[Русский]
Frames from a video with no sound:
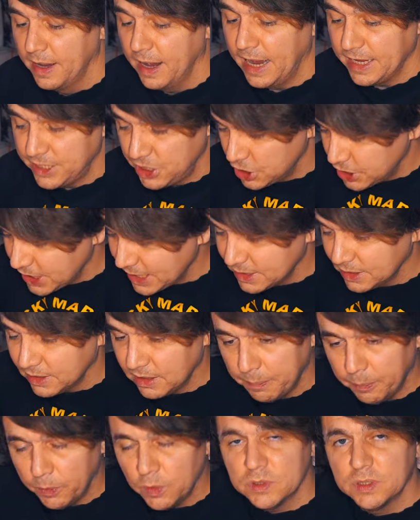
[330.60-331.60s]
А сейчас
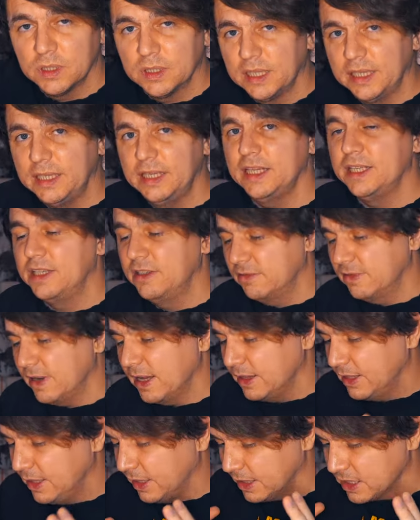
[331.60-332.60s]
это просто такие
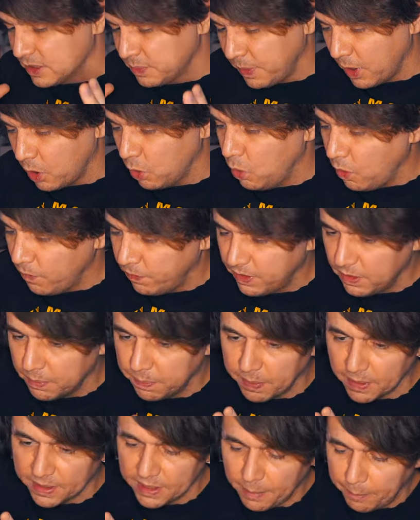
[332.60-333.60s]
диванные распаковки.
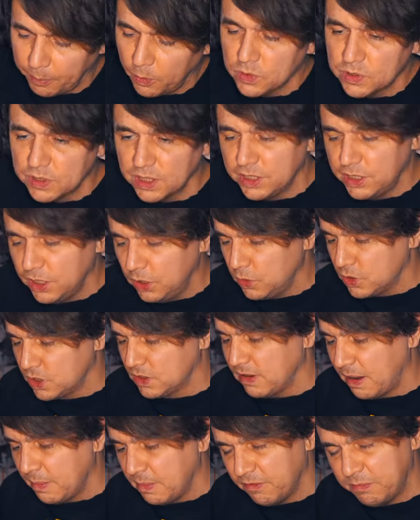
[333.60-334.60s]
Я просто делюсь
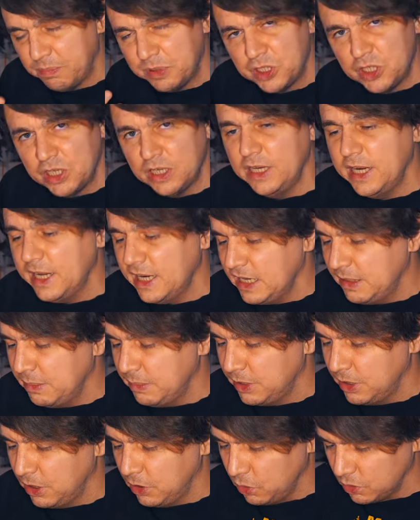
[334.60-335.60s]
с вами
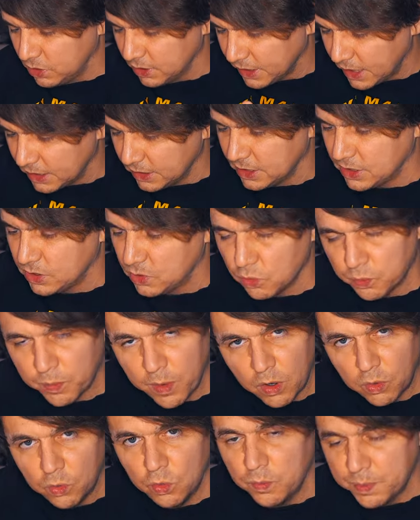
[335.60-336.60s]
впечатлениями, делюсь радостью
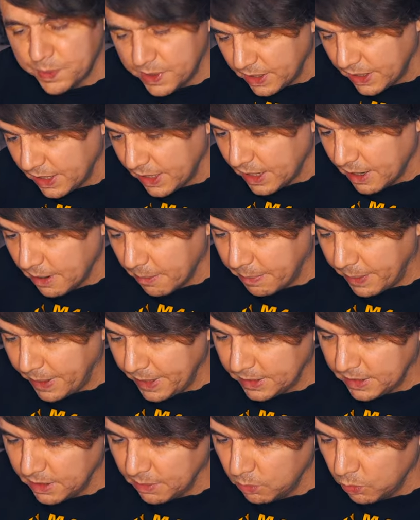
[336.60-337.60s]
покупки.
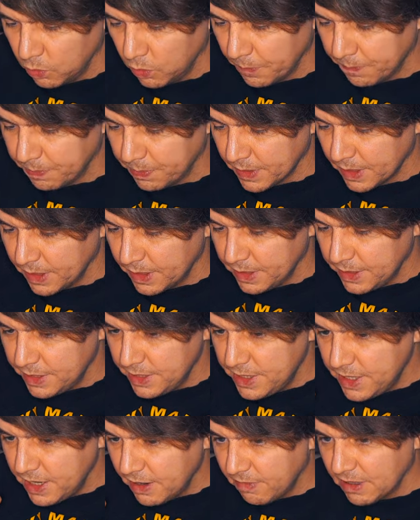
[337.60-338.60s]
Поэтому
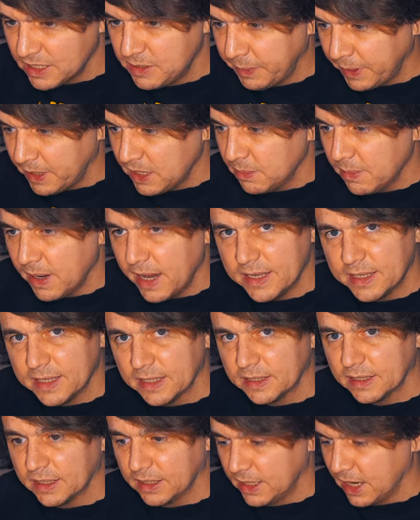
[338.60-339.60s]
не воспринимайте
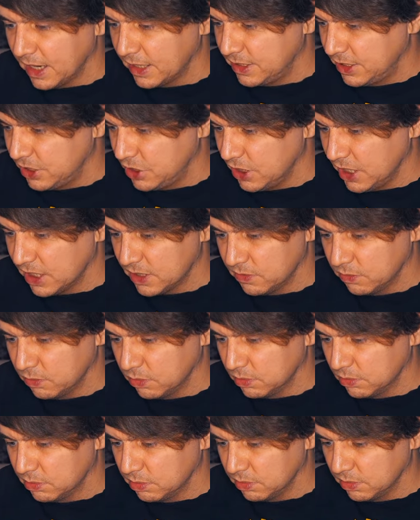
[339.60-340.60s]
это как сейчас
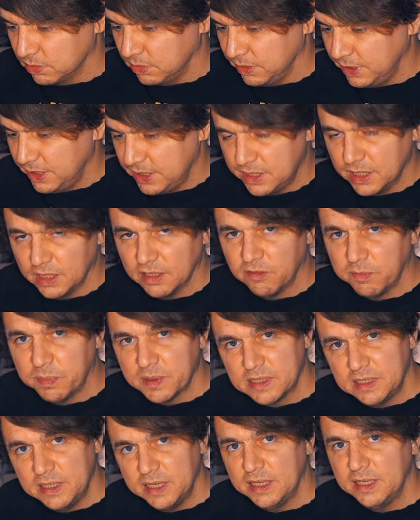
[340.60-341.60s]
вот э, истина в
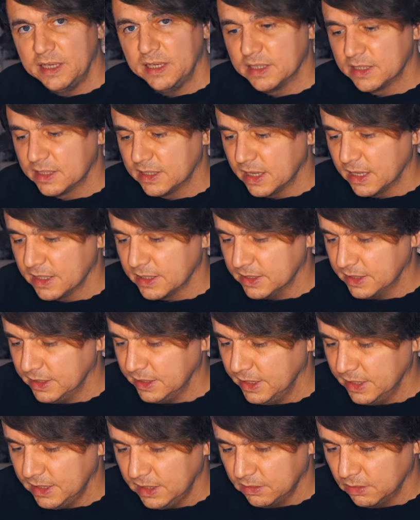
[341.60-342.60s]
последней
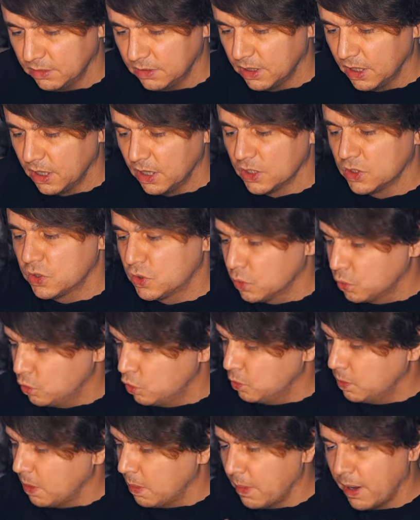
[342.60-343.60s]
инстанции. Это вот
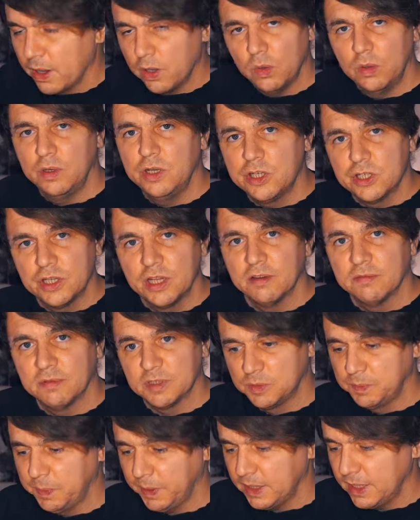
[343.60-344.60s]
сугубо мое личное
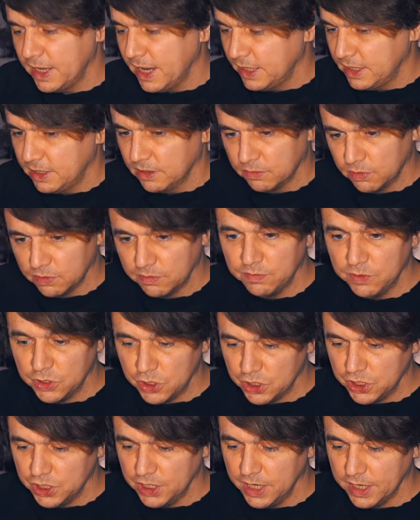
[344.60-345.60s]
восприятие вот
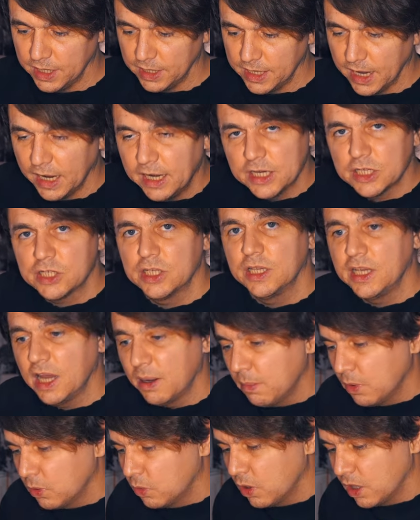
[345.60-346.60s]
вещей. Конечно,
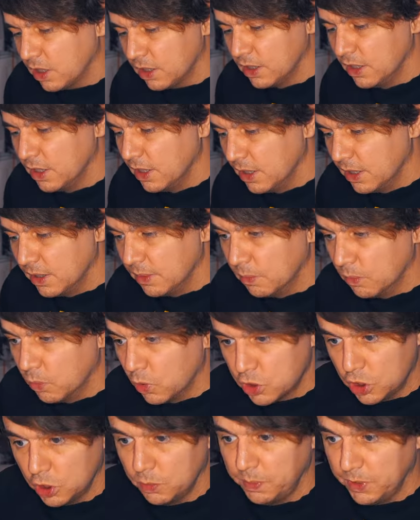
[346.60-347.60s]
я могу, а,
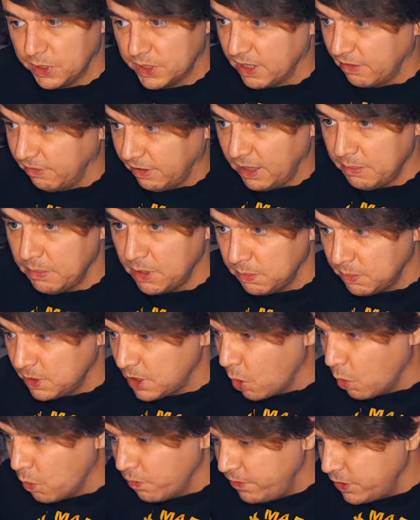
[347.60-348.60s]
может быть, со временем
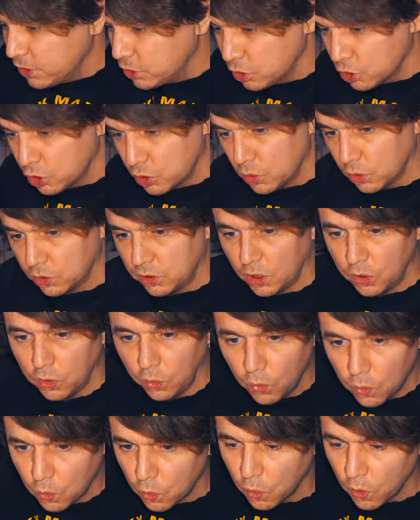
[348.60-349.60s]
я увижу что-то
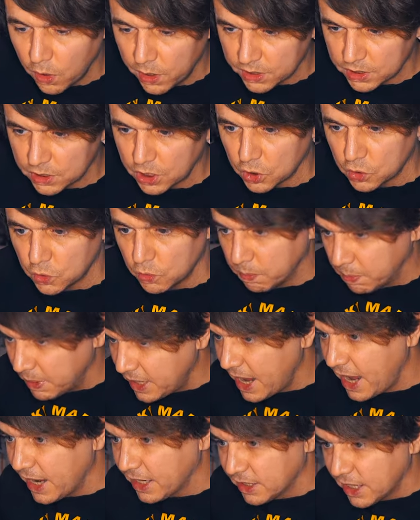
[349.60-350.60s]
другое и скажу,
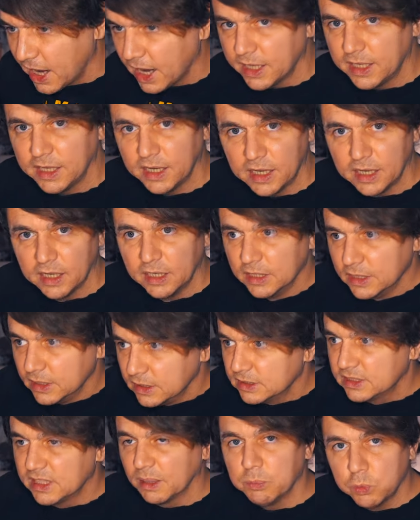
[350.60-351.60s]
блядь, как я
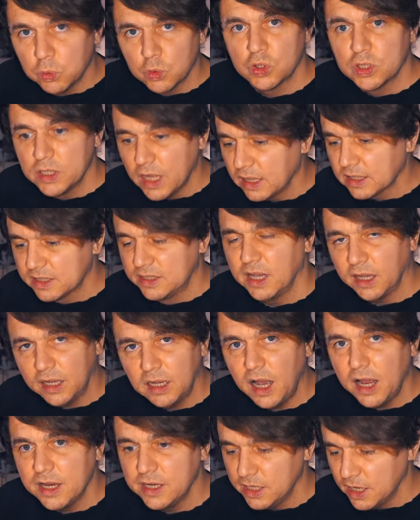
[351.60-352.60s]
заблуждался
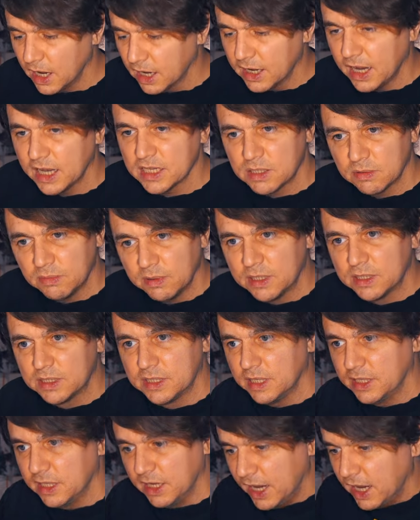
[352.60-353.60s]
ранее.
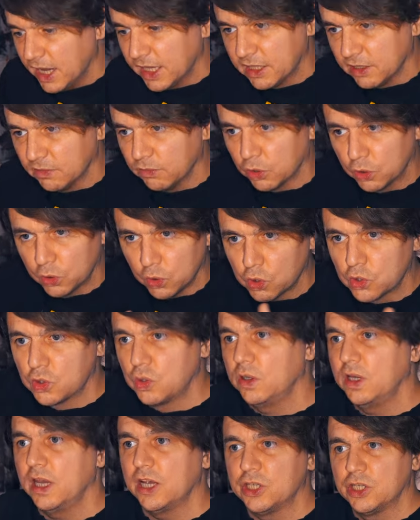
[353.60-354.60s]
Оказывается, это вот то,
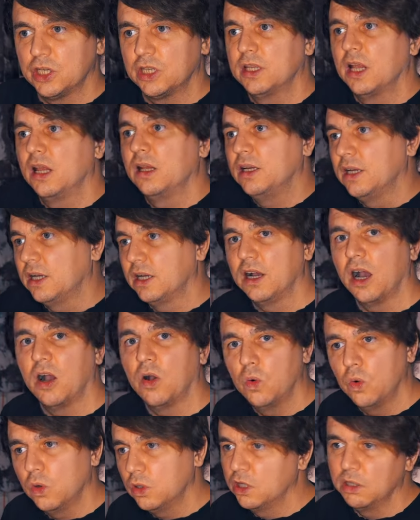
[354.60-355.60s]
что я считал
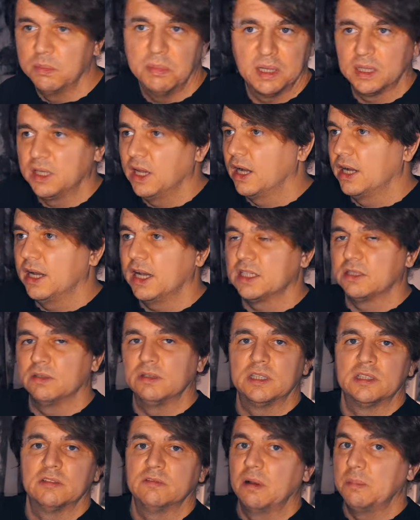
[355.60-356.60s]
легкоходным, это
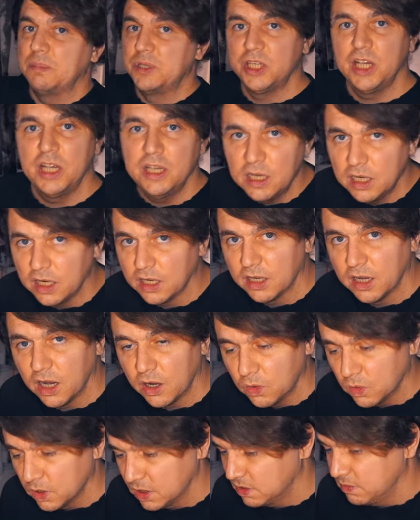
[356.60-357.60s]
оказывается вообще не
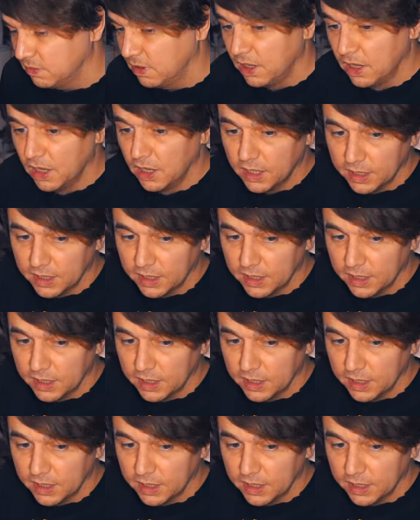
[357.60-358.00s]
легкоходство.